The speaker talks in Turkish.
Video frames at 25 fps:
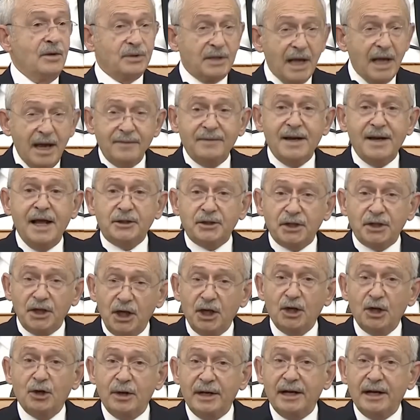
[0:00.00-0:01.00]
Devlet
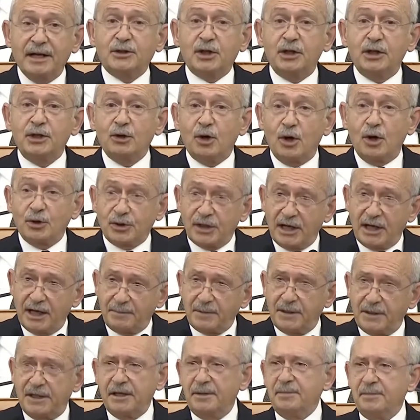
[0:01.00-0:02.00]
iyi yönetiliyor
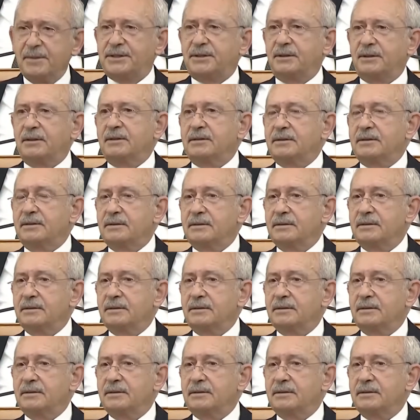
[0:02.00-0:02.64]
diyebilir misiniz?